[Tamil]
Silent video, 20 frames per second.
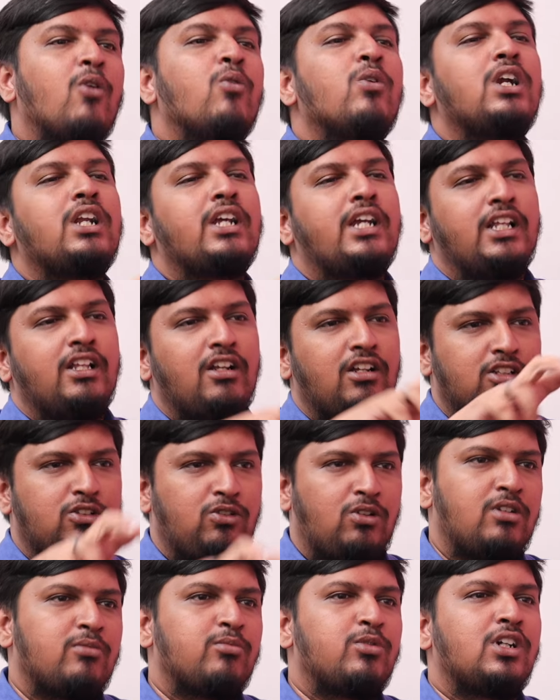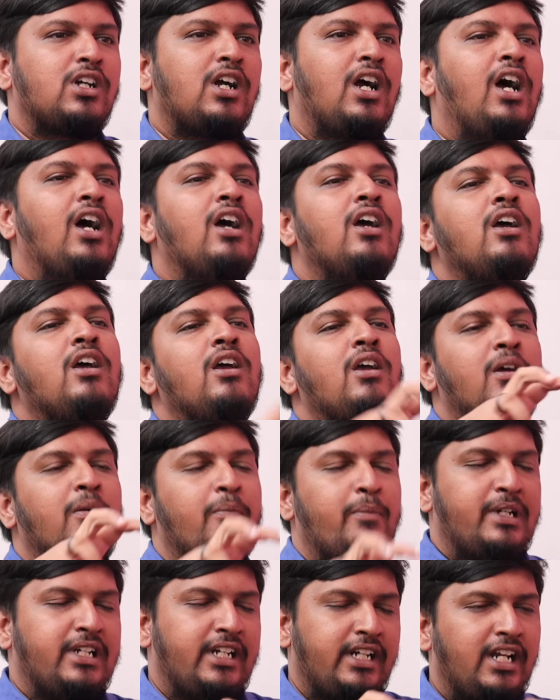அவங்களுக்கு ஏதாவது தொடர்பு இருக்கா
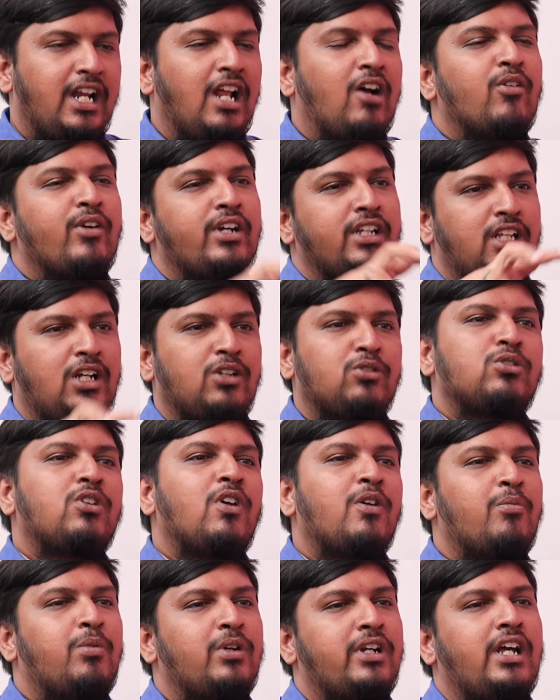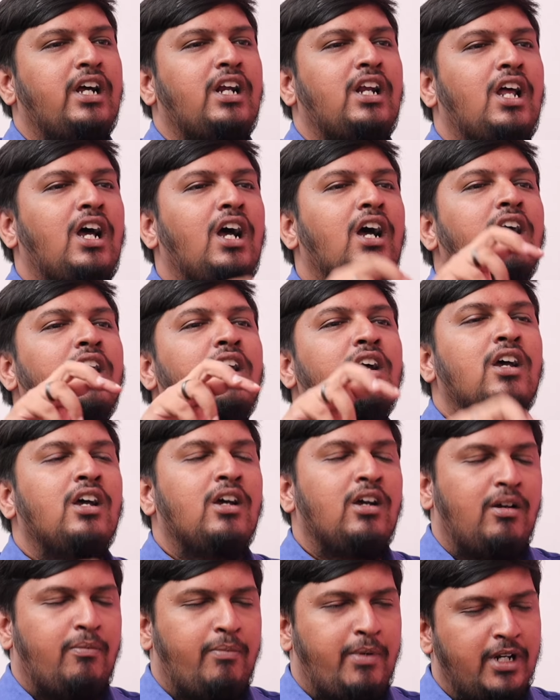பின்னணியில் அவங்க ஏதாவது உதவி பண்ணாங்களா
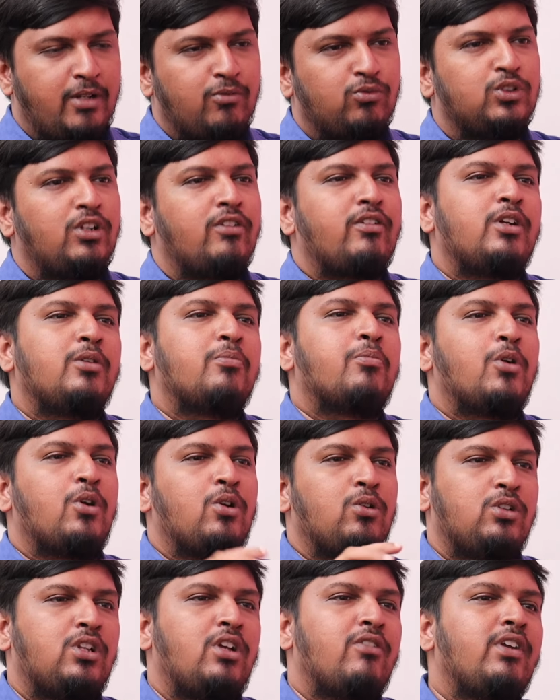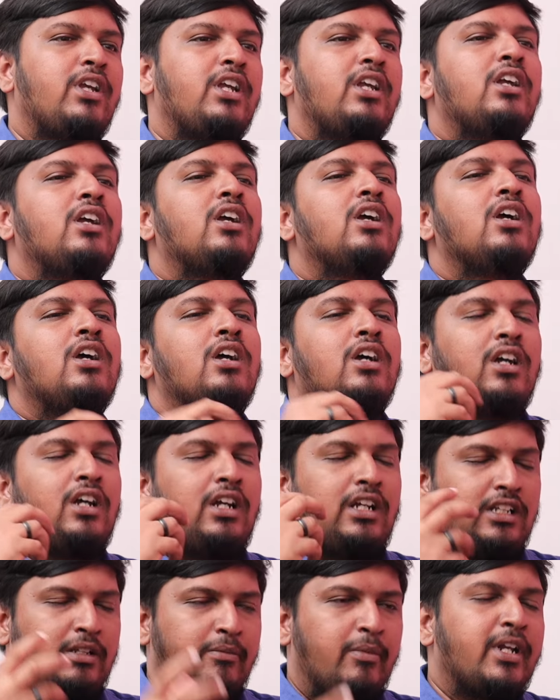பணம் உதவி பொருள் உதவி
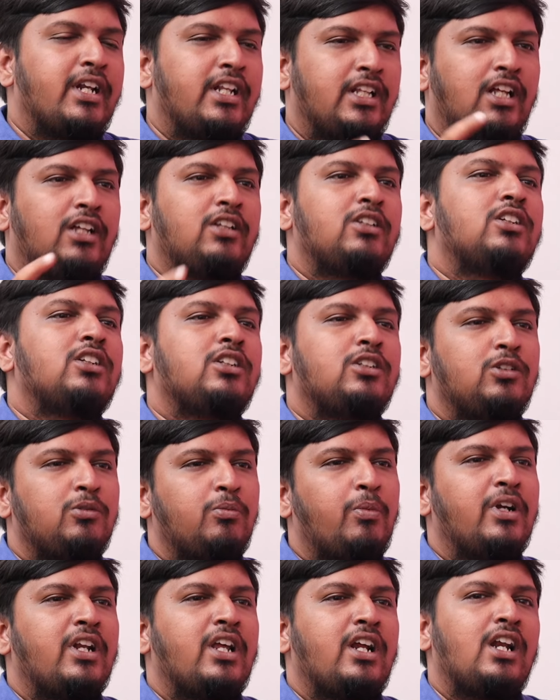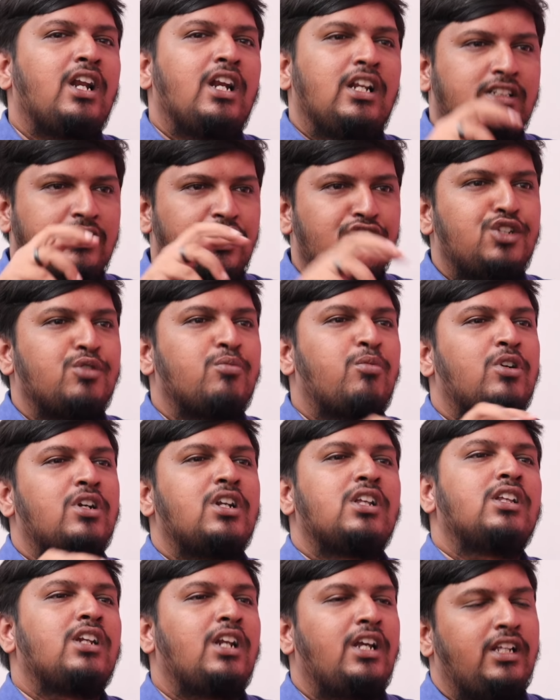இந்த மாதிரி ஏதாவது பண்ணாங்களா இல்லை ஸ்கெட்ச்
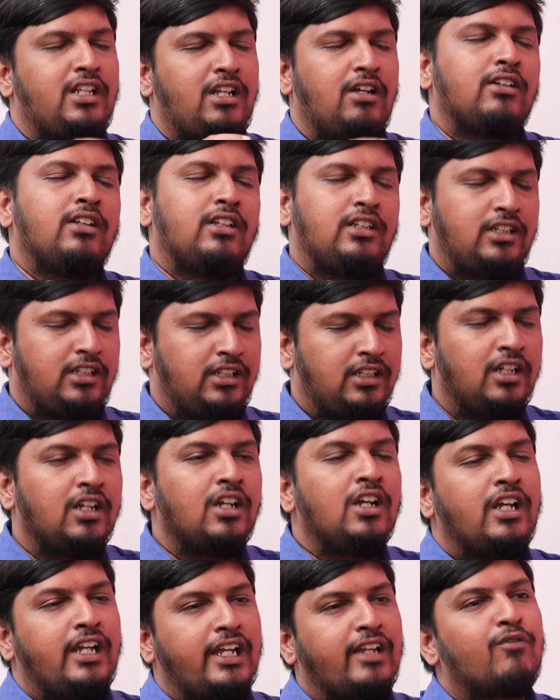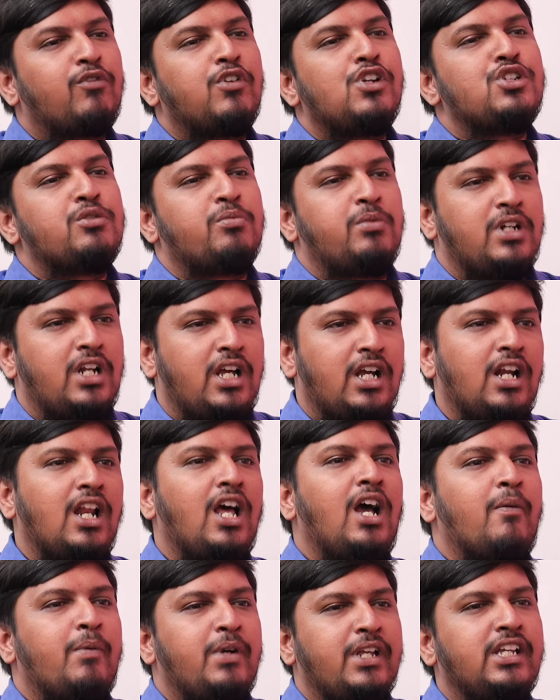போட்டதில் ஏதாவது இன்ஃப்ளூயன்ஸ் பண்ணாங்களா
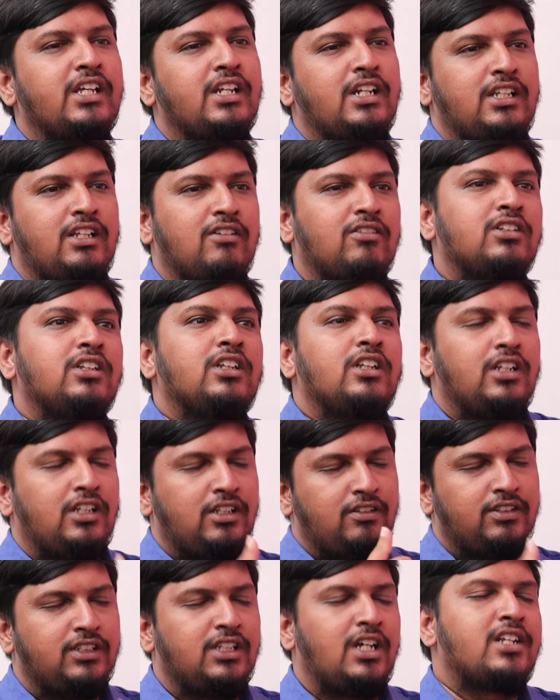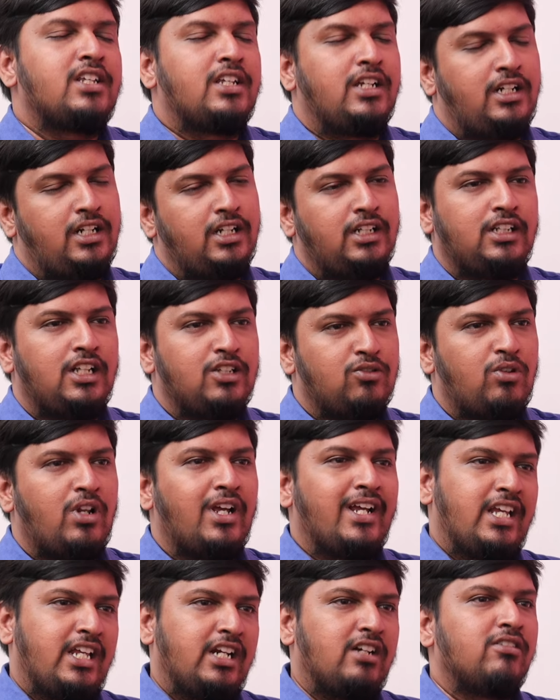அப்படிங்கிறத வந்து விசாரிச்சுக்கிட்டு இருக்கதா
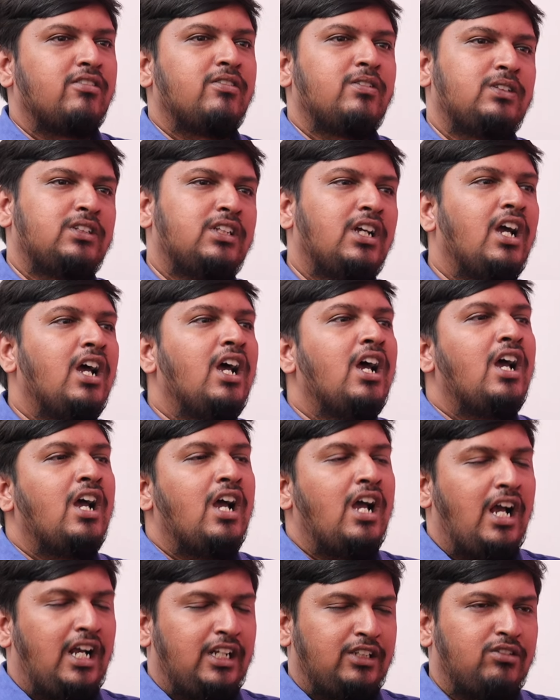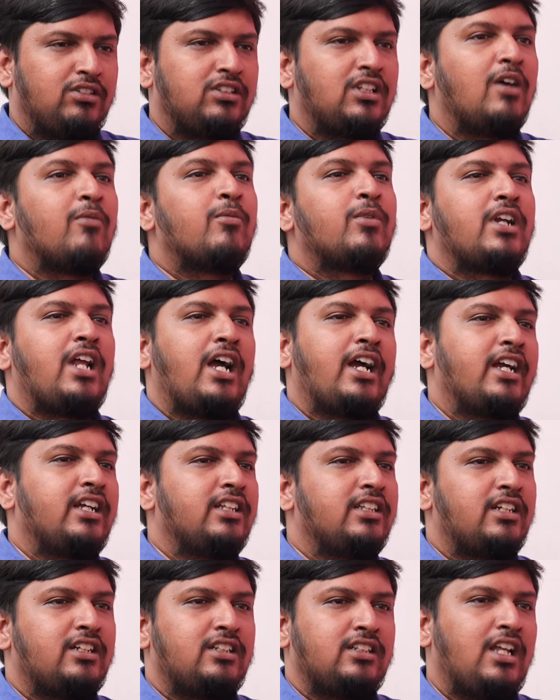சொல்கிறாங்க ஏற்கனவே வந்து அஸ்வத்தாம
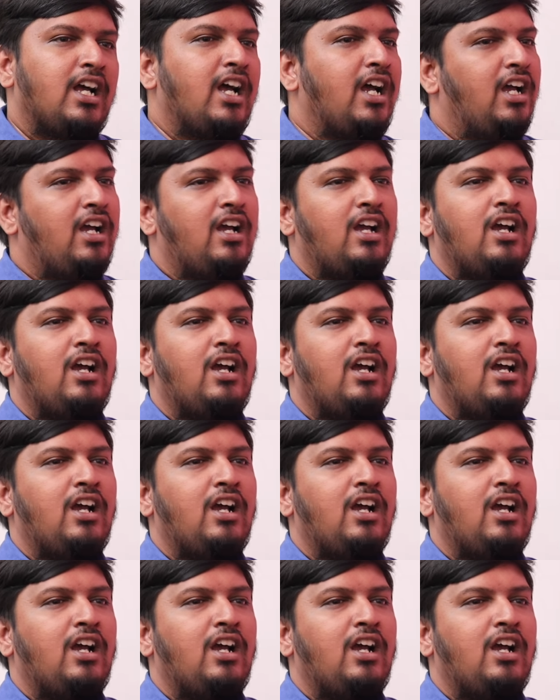நாகேந்திரன் தான்